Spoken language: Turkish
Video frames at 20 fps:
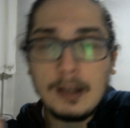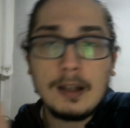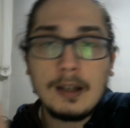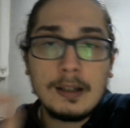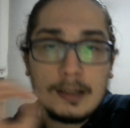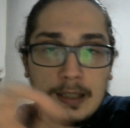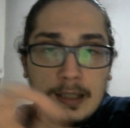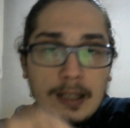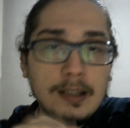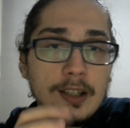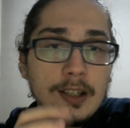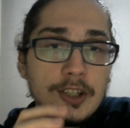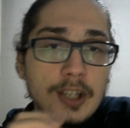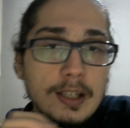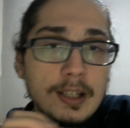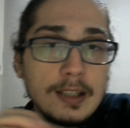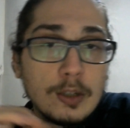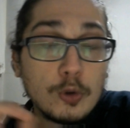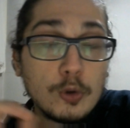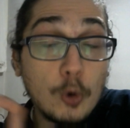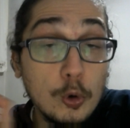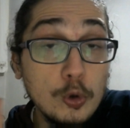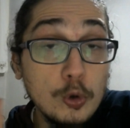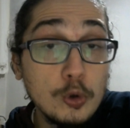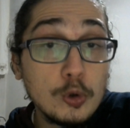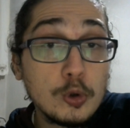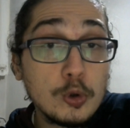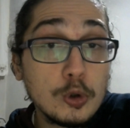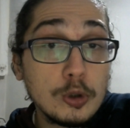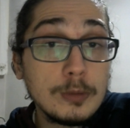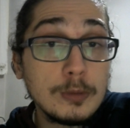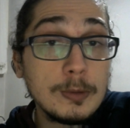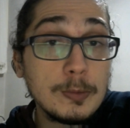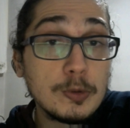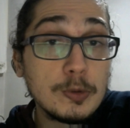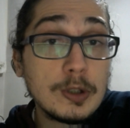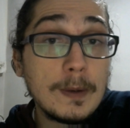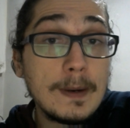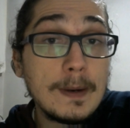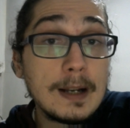Niye diyeceksiniz? Oyun kurulumu bu
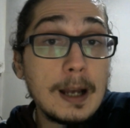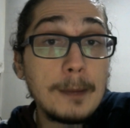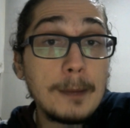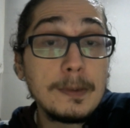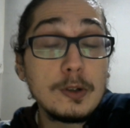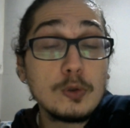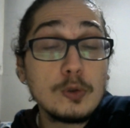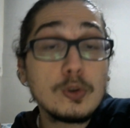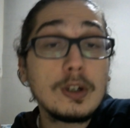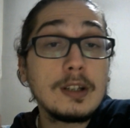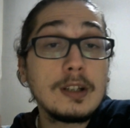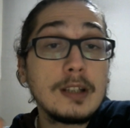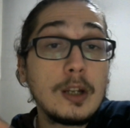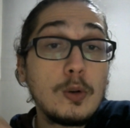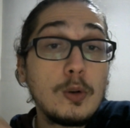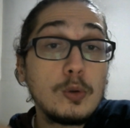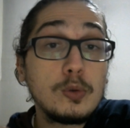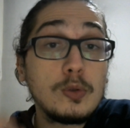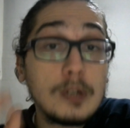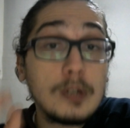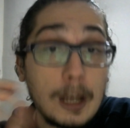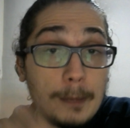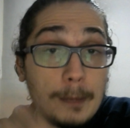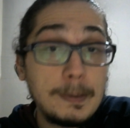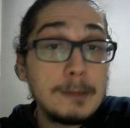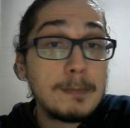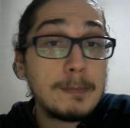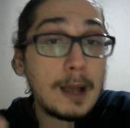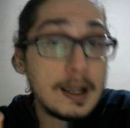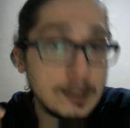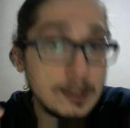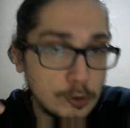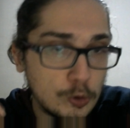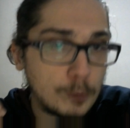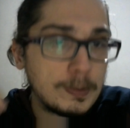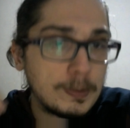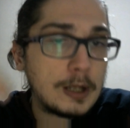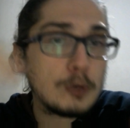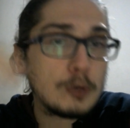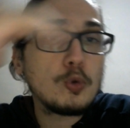sefer Gabin üzerinden oldu. Gabin bazı
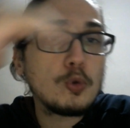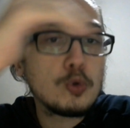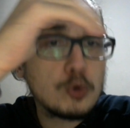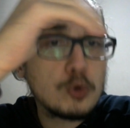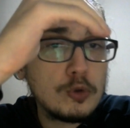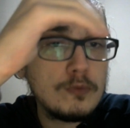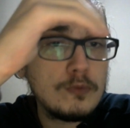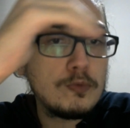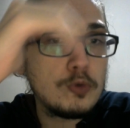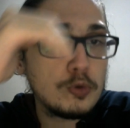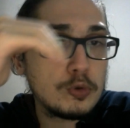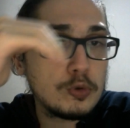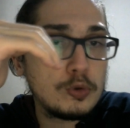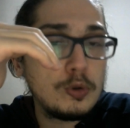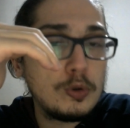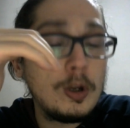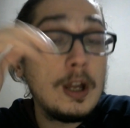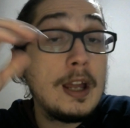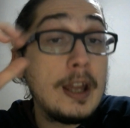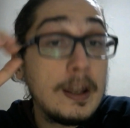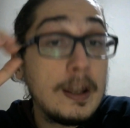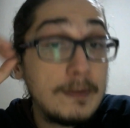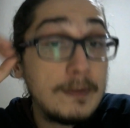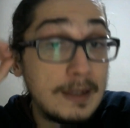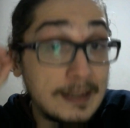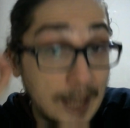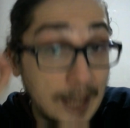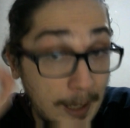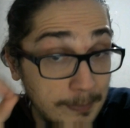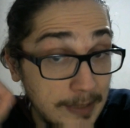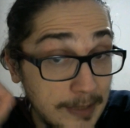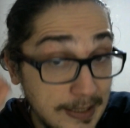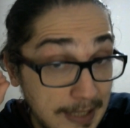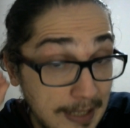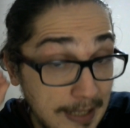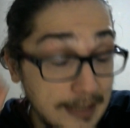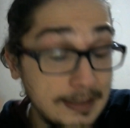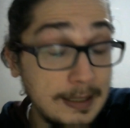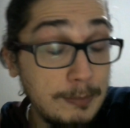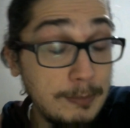toplarda uzun vurdu ve tam da
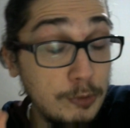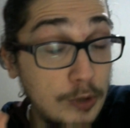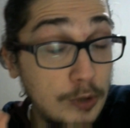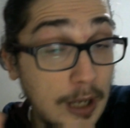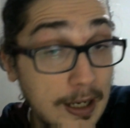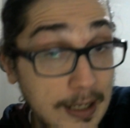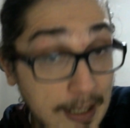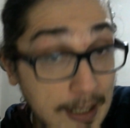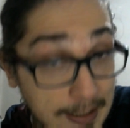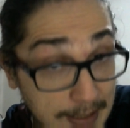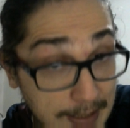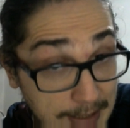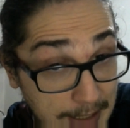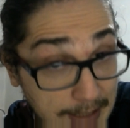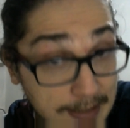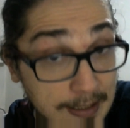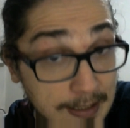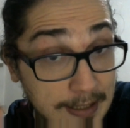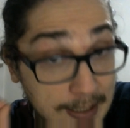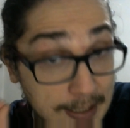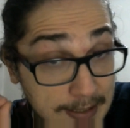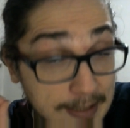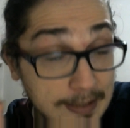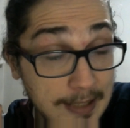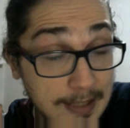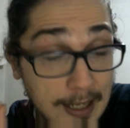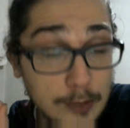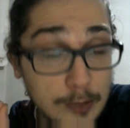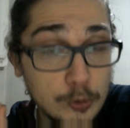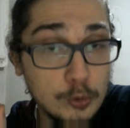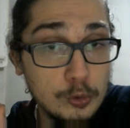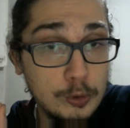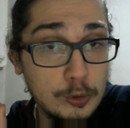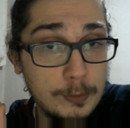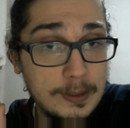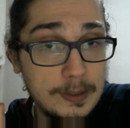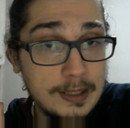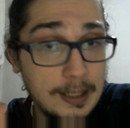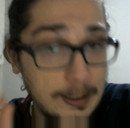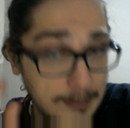yerinde müdahalelerde yerinde kesitler sundu
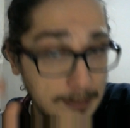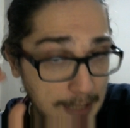bizlere.